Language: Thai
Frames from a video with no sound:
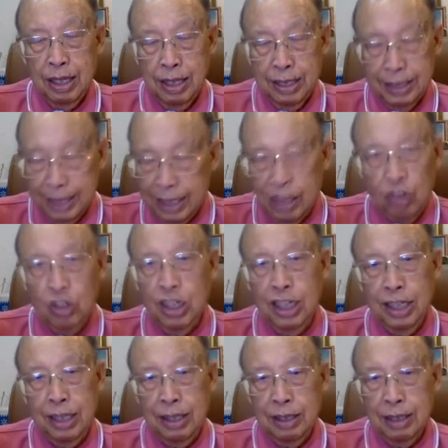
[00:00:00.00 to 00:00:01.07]
สิ่งเหล่านี้
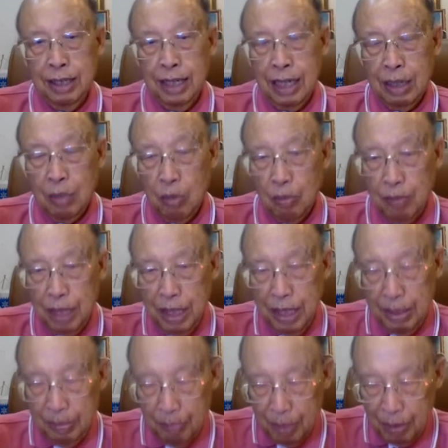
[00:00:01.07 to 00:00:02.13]
แล้วก็บุมี
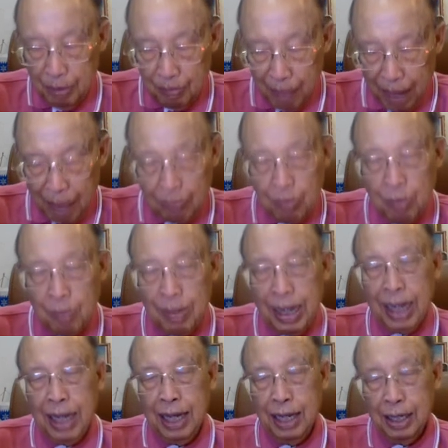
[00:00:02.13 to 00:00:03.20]
เมื่อบาปบุมา
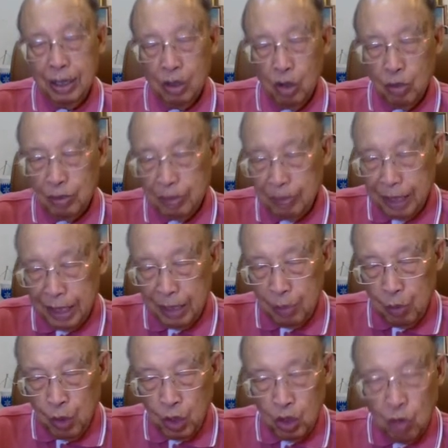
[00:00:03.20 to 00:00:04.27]
ควมจิบไข่ได้ป่
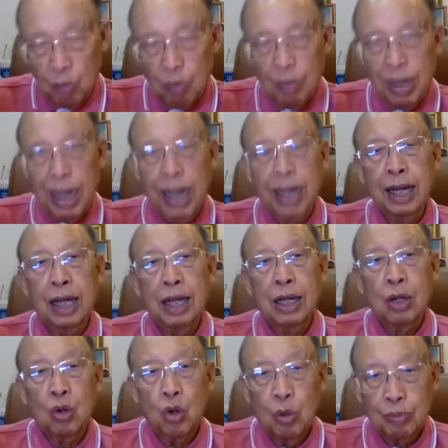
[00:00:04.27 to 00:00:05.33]
วยก็บุมา
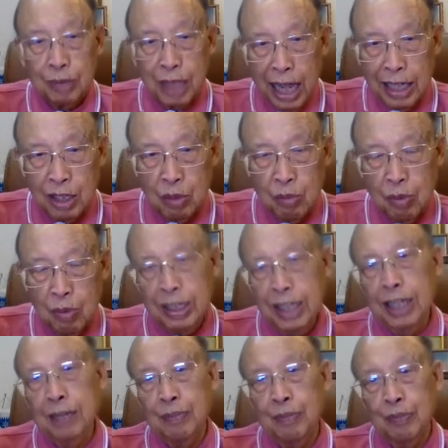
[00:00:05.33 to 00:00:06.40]
ควมตายก็บุมี
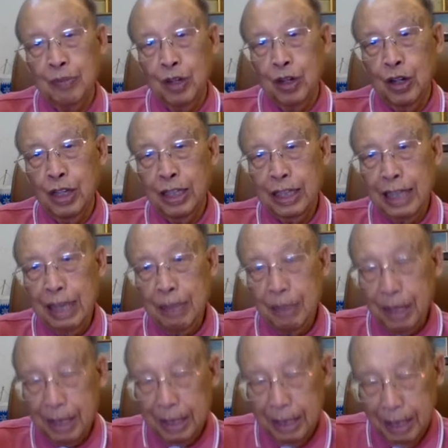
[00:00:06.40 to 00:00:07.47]
เนาะแต่บัด
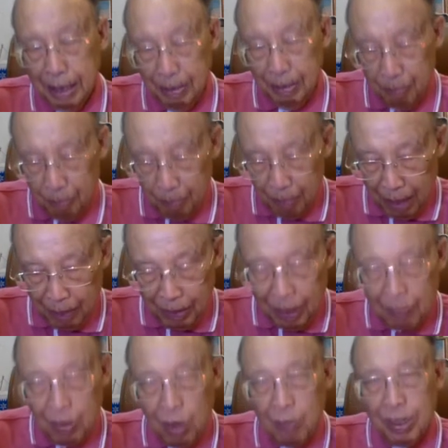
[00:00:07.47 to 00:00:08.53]
บาปกรรม
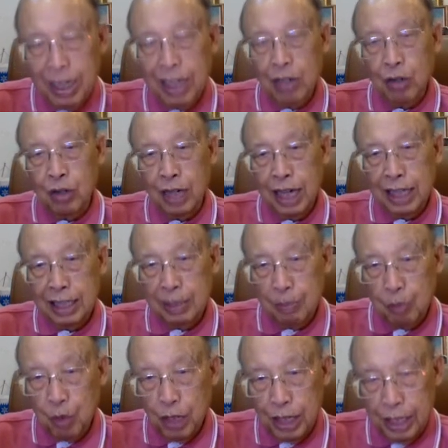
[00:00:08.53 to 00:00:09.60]
เข้ามาแล้ว การจิบ
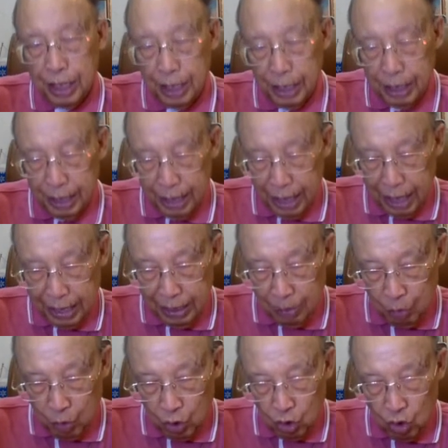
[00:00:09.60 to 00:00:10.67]
ป่วยไข่ได้
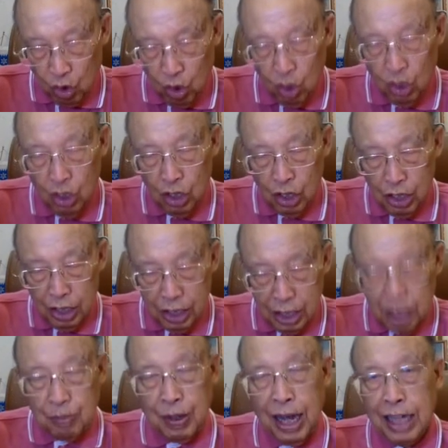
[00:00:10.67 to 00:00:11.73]
ป่วยก็คื
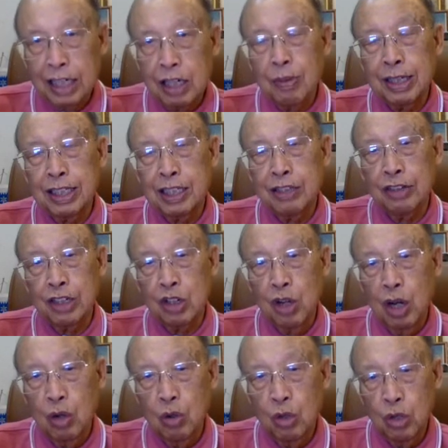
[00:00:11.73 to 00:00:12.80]
บขั้นเข้ามาในชีวิตของ
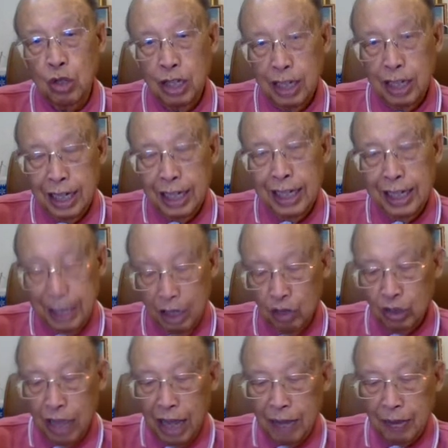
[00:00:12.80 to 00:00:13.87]
เขาและเหตุให้เขา
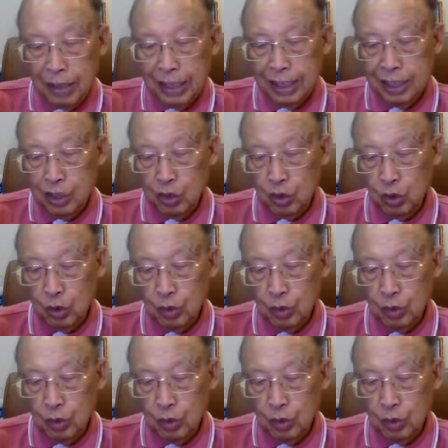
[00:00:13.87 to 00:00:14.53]
ตายไปในที่สุด